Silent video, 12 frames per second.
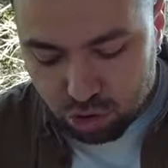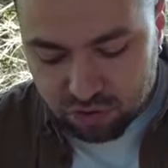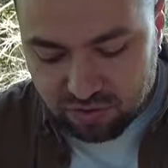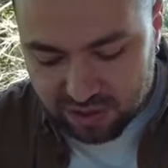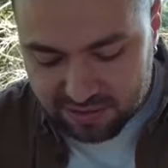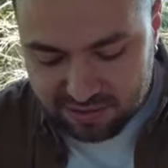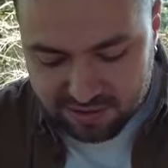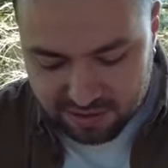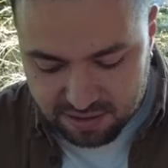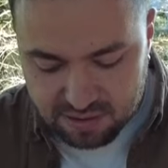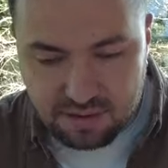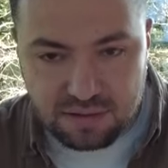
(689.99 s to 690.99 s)
Yoğurt fazla.
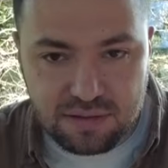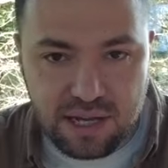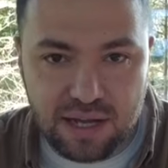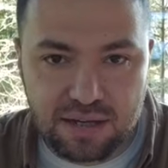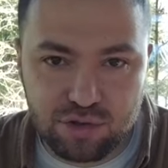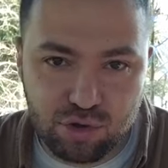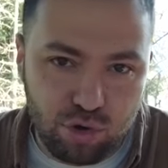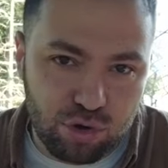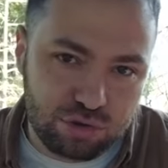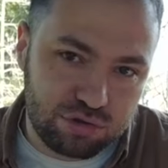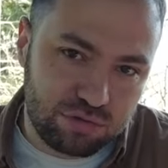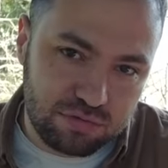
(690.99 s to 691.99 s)
Yani
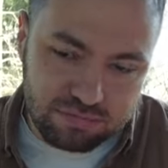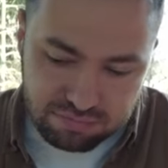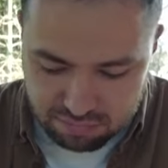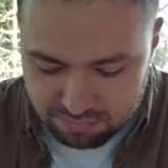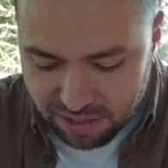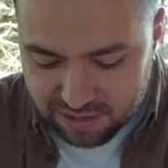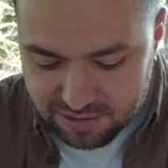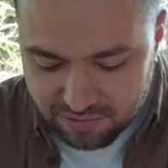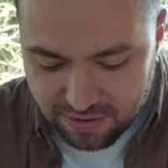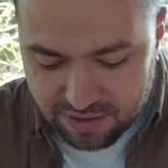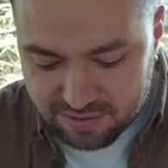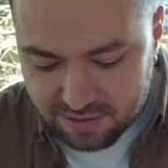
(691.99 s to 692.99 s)
yoğurt bence
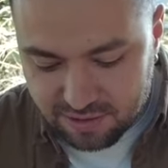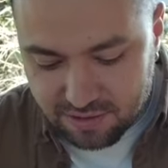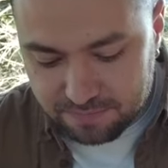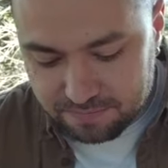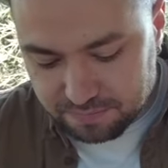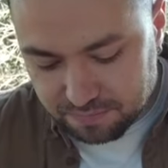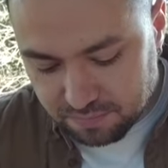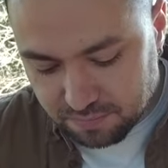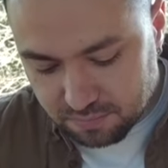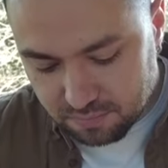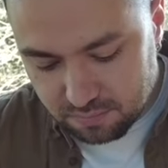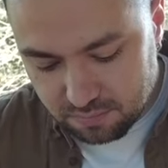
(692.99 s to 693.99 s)
fazlaydı.
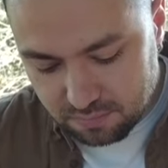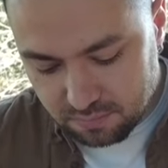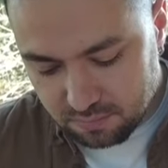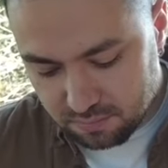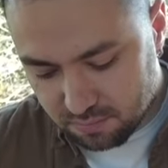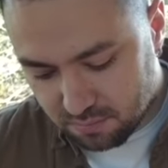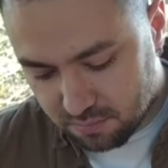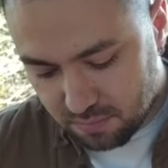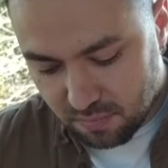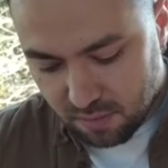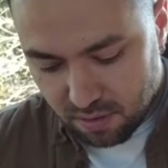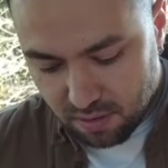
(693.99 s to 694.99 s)
Ben ona ekmek
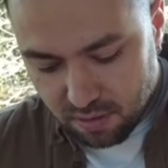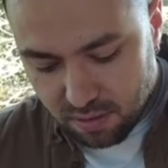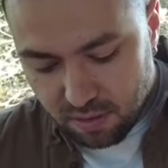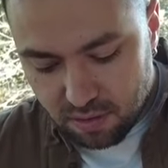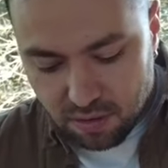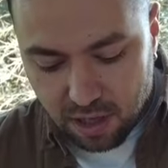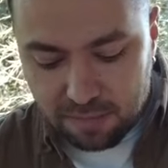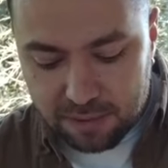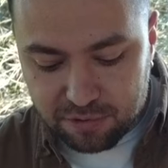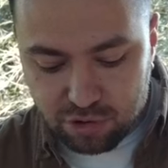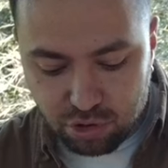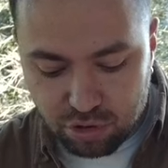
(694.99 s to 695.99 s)
banıp yerdim. Ama
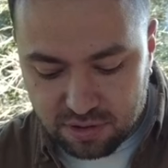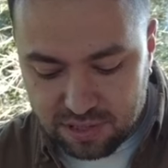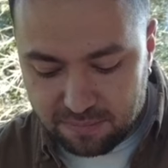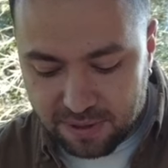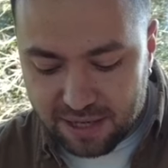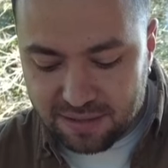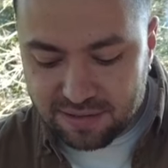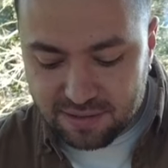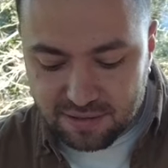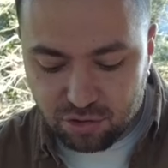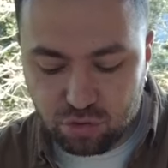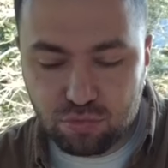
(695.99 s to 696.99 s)
hepsi yoğurt değil.
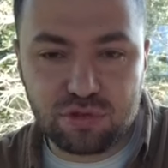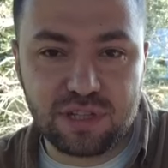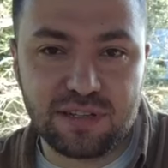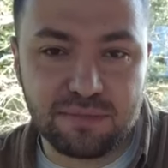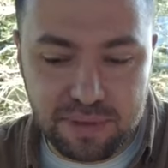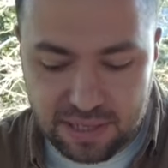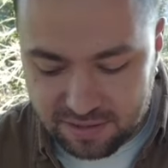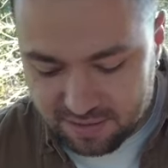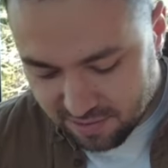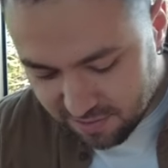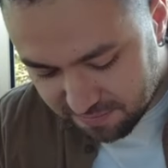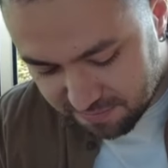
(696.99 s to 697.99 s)
Bazıları da yumurtanın
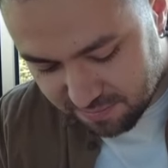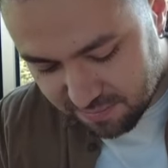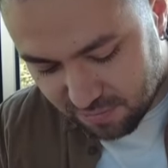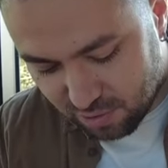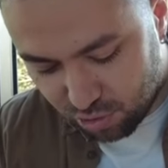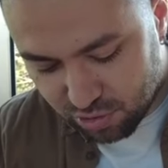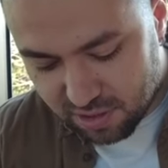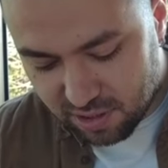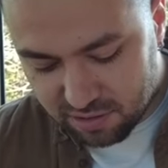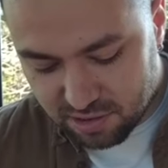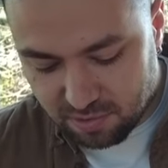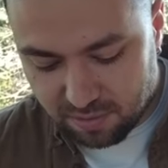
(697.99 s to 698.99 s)
beyazı. Onu da
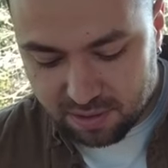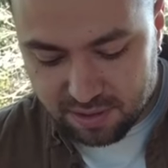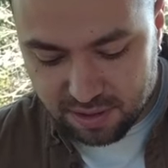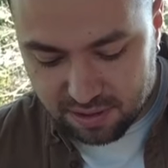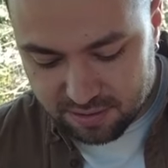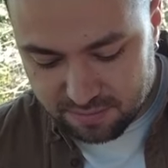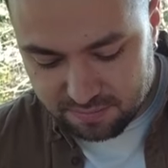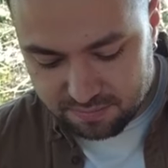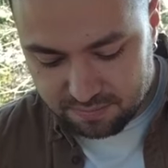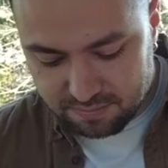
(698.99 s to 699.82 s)
karıştırmamak lazım.